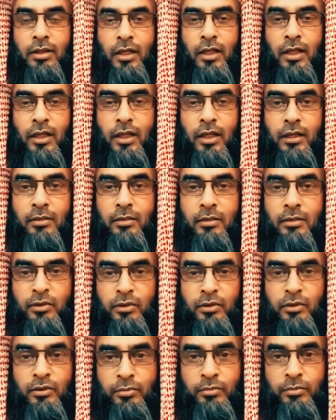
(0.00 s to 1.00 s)
কালকে
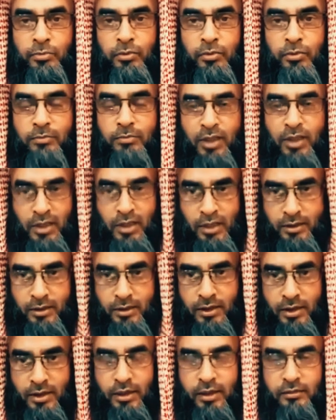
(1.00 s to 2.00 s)
মানে
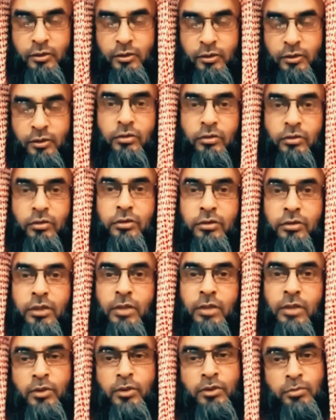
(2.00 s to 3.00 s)
আজকে রাতে শহর করতে
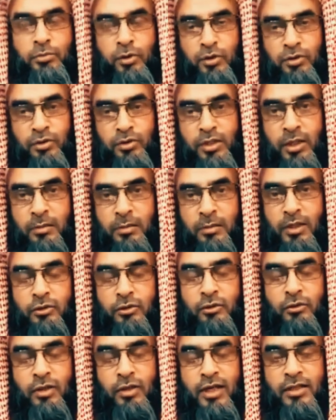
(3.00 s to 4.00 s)
পনেরো পনেরো সাবান
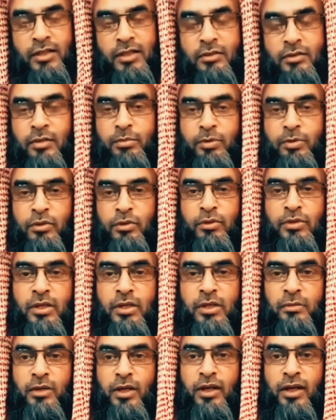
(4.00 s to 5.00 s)
শুধু খাস করে পনেরো
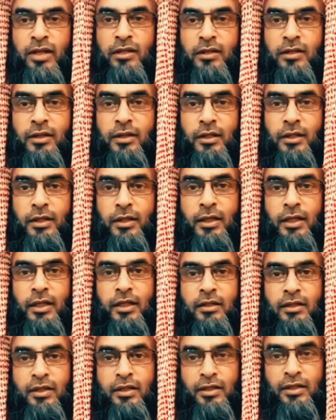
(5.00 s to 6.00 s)
সাবান না
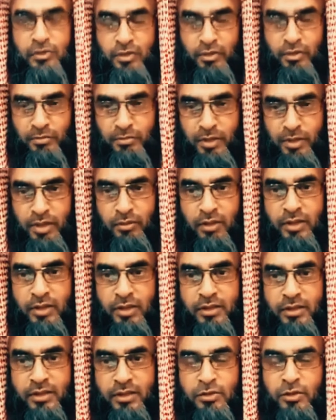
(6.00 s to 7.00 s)
এই দিনে সোমবারও
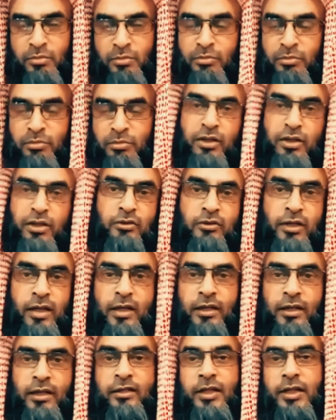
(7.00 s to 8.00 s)
আছে সোমবারের নিয়তে
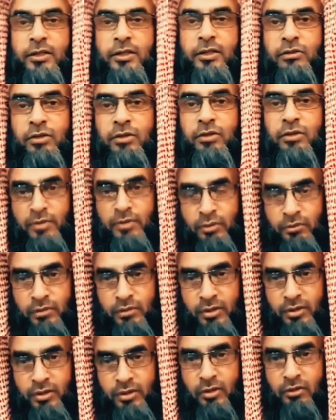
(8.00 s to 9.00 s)
আগে থেকে যদি আপনার
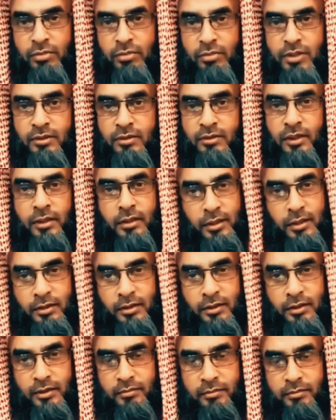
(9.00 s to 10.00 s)
রোজা রাখা অভ্যাস থাকে
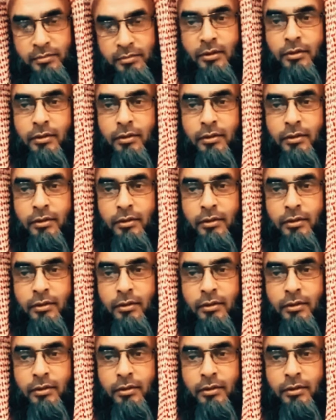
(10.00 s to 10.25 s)
রাখতে পারেন